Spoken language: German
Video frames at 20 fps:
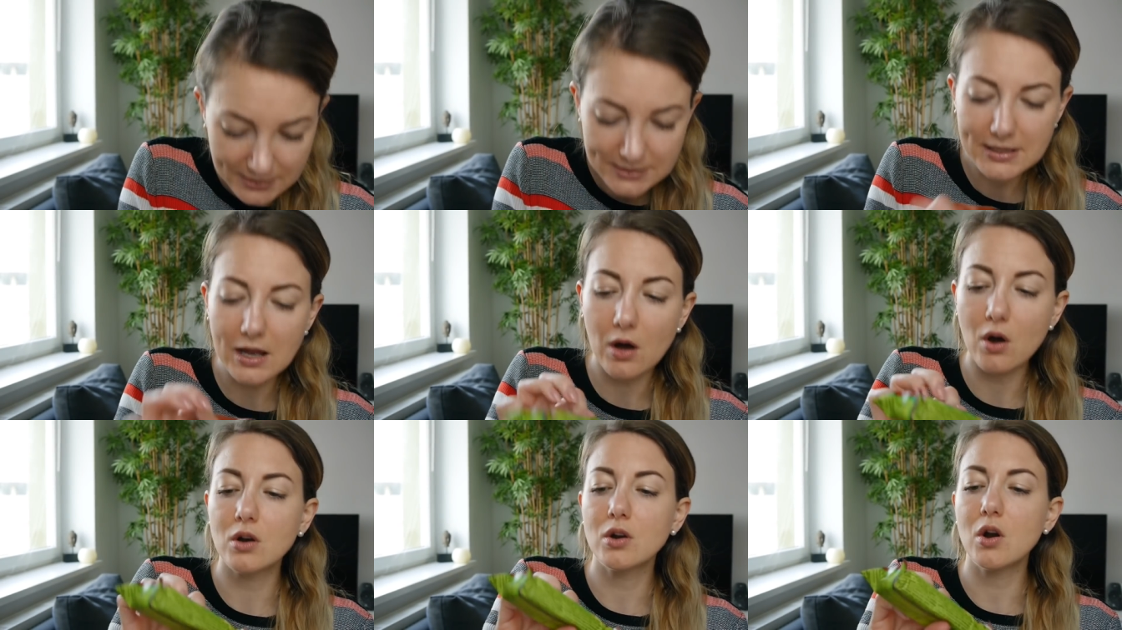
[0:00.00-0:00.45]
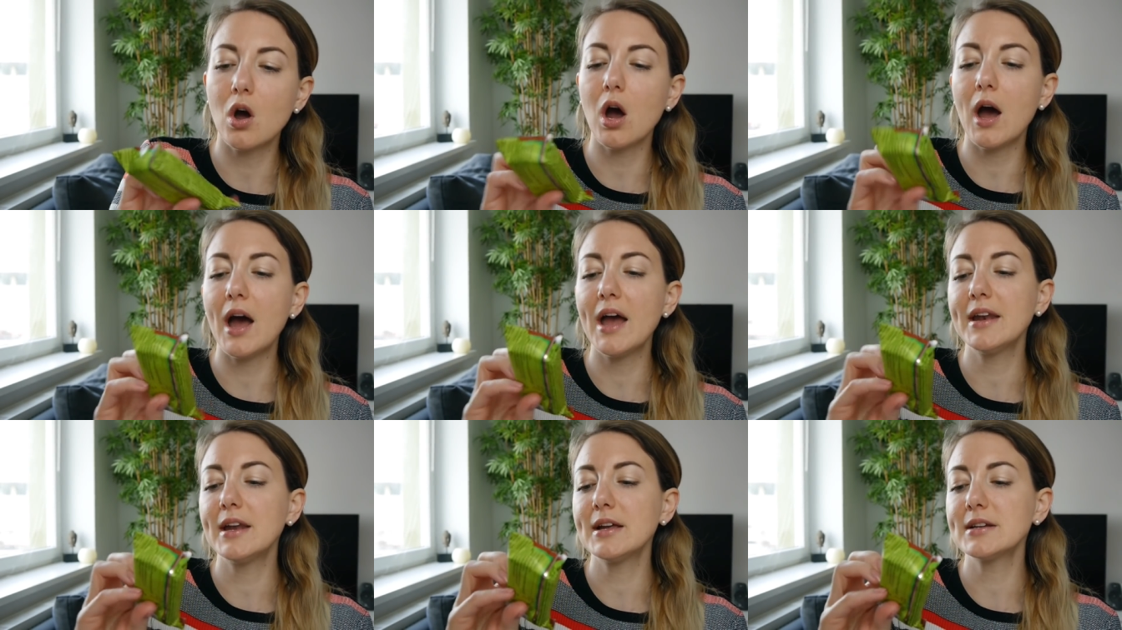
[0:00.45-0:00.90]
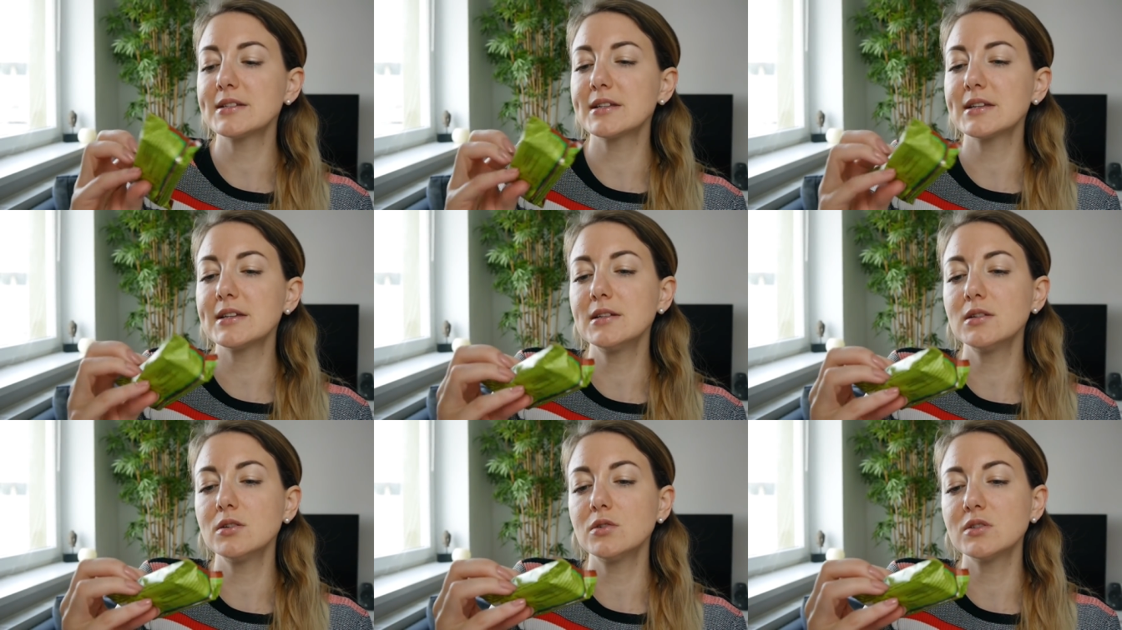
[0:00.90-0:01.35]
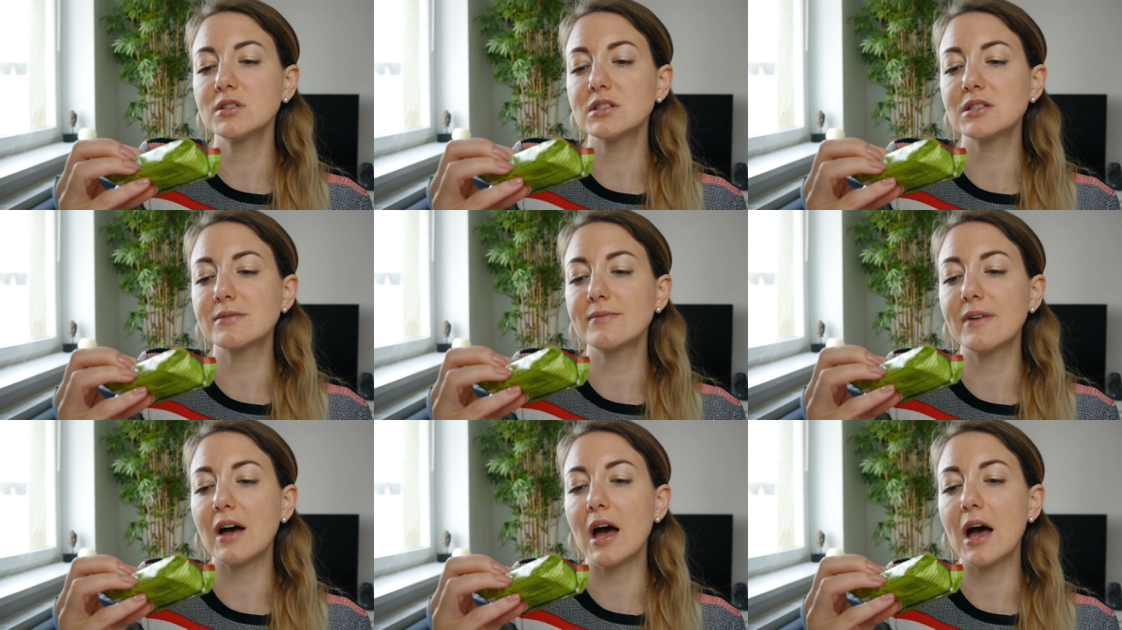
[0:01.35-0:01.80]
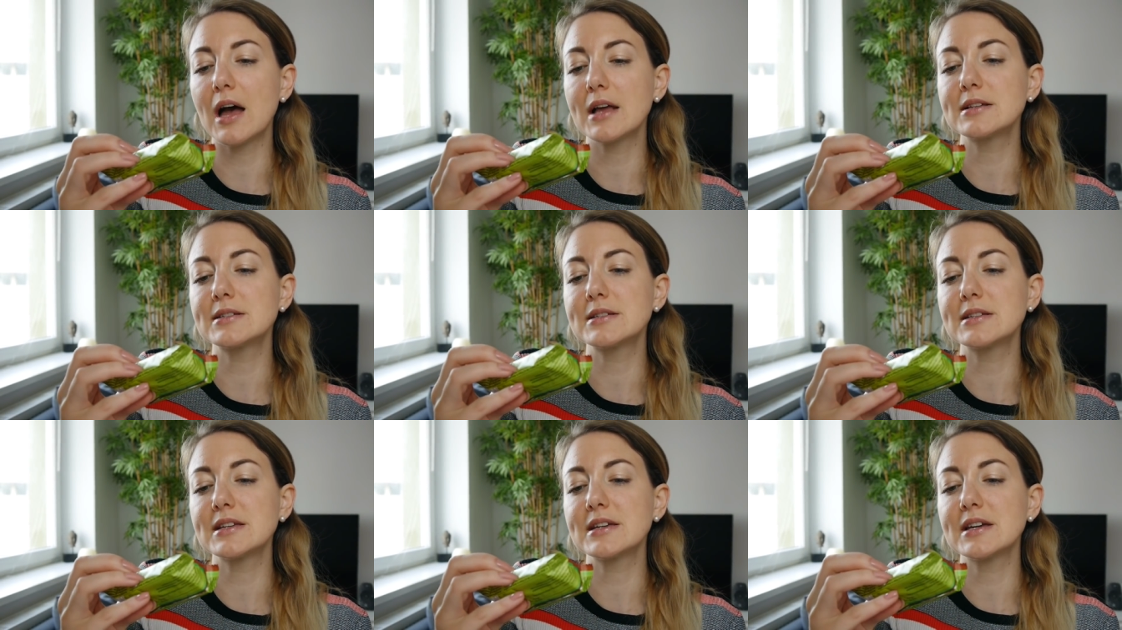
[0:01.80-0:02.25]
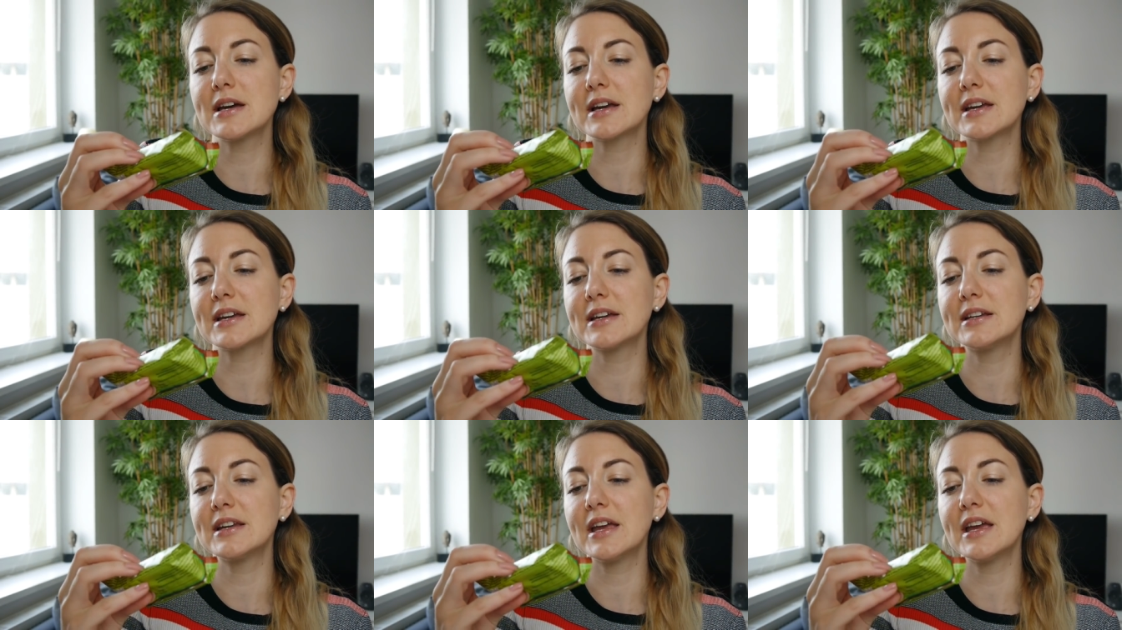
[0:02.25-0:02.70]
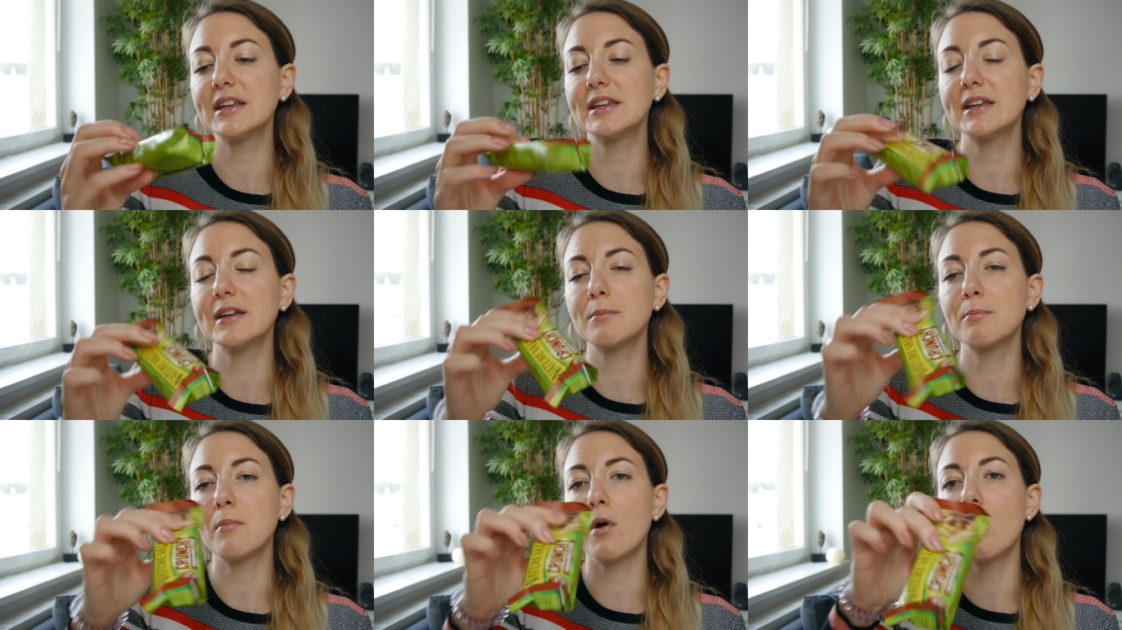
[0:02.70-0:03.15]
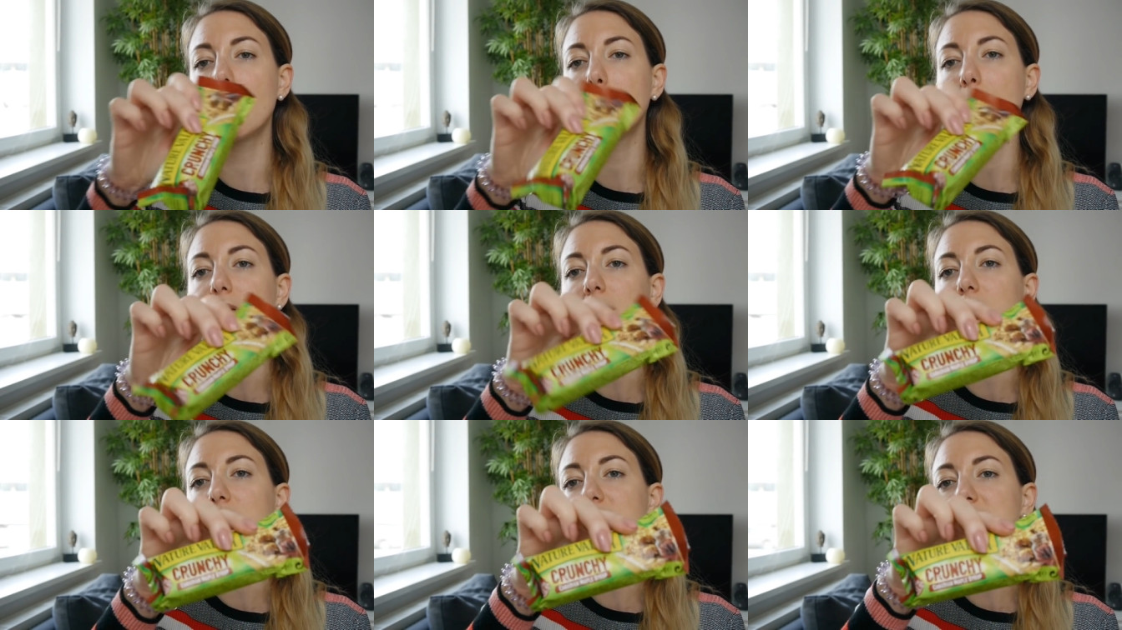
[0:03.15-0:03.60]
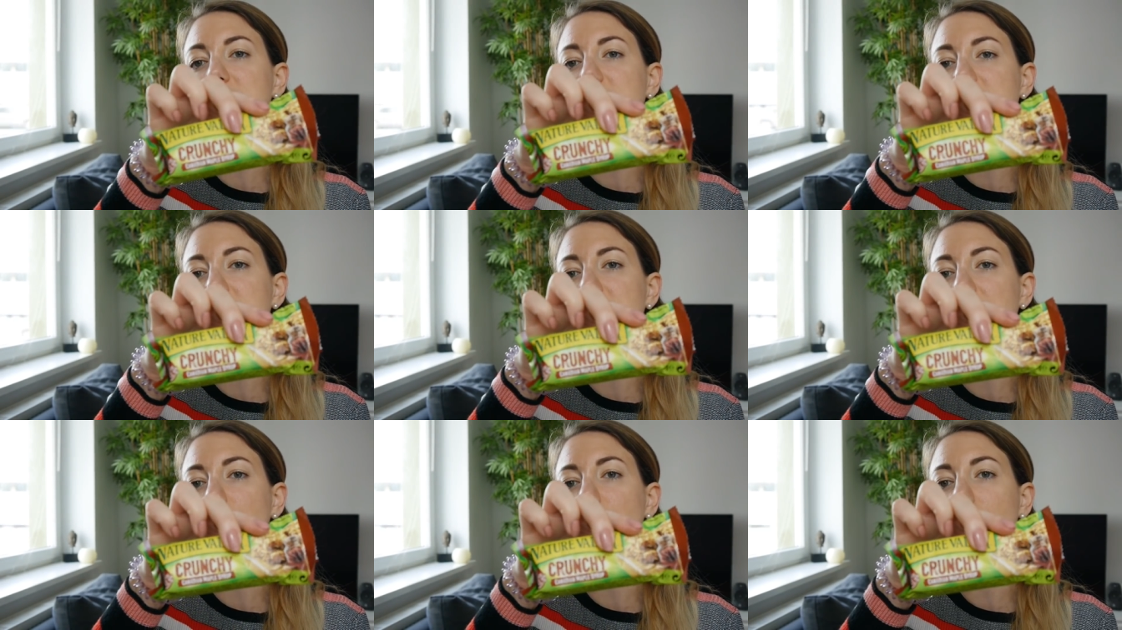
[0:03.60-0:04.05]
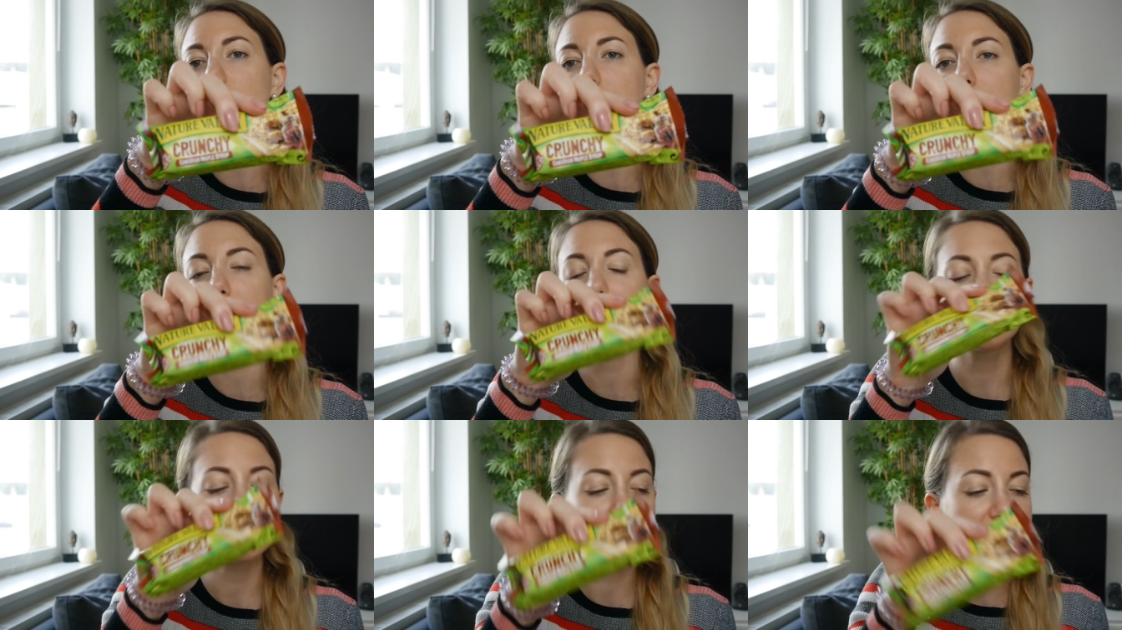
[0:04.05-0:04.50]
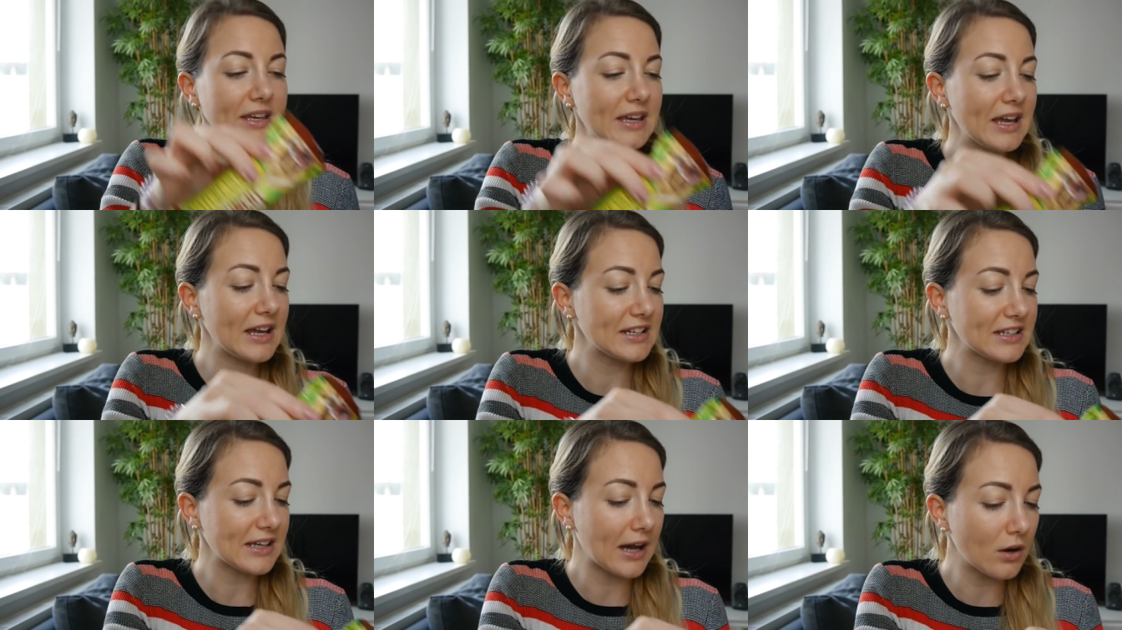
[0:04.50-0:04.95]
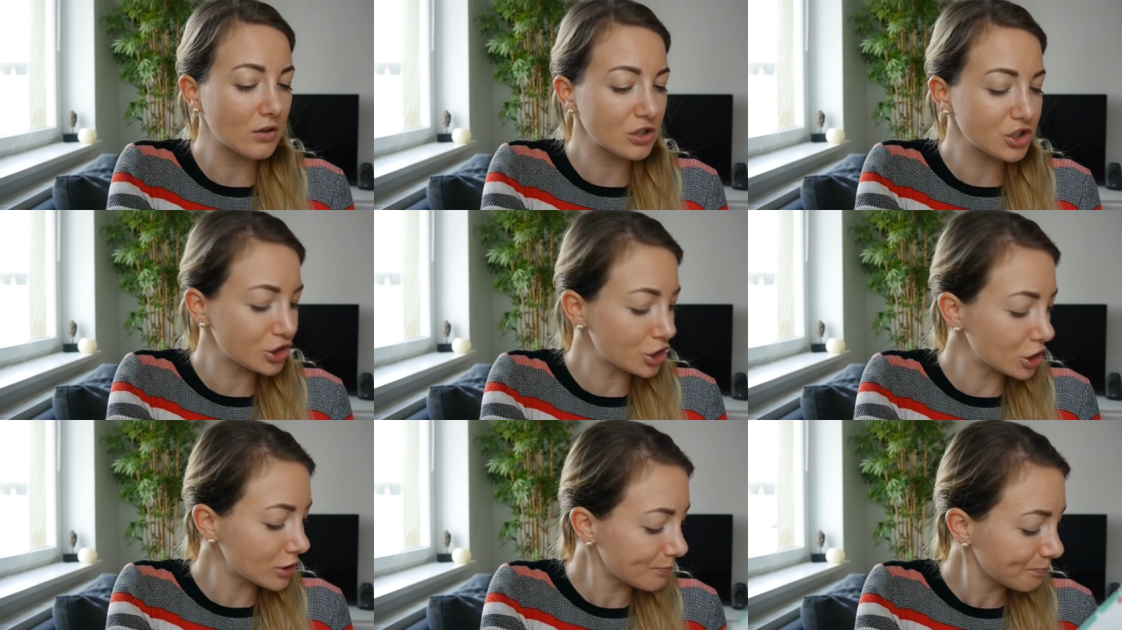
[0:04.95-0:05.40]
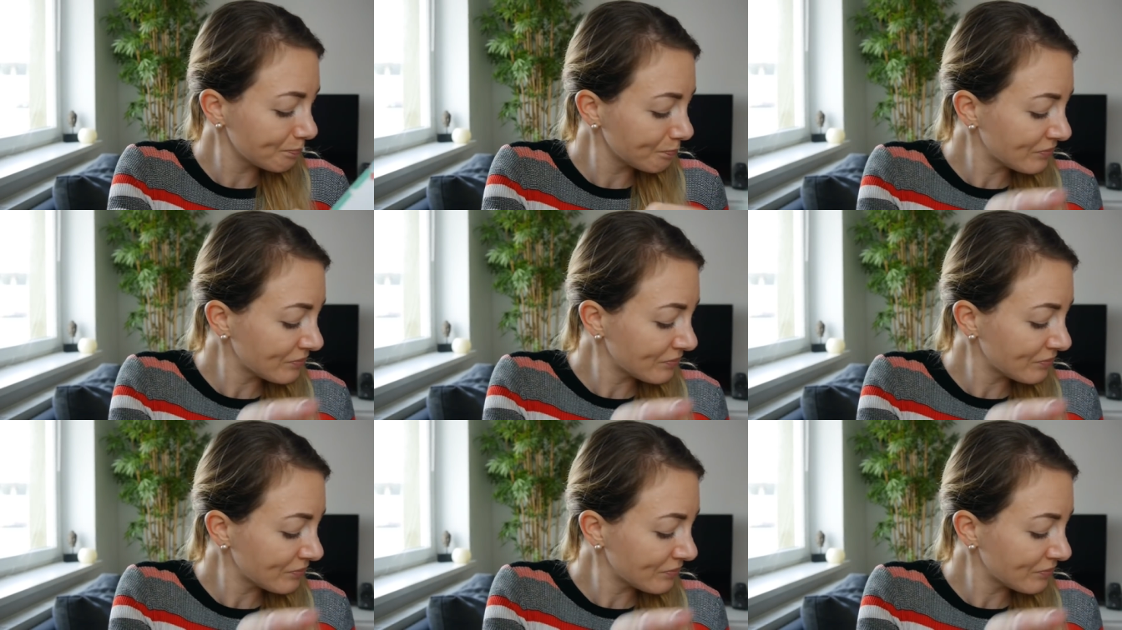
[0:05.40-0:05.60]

ist auch noch einer drin und zwar der Canadian Maple Syrup. Den kenne ich auch schon.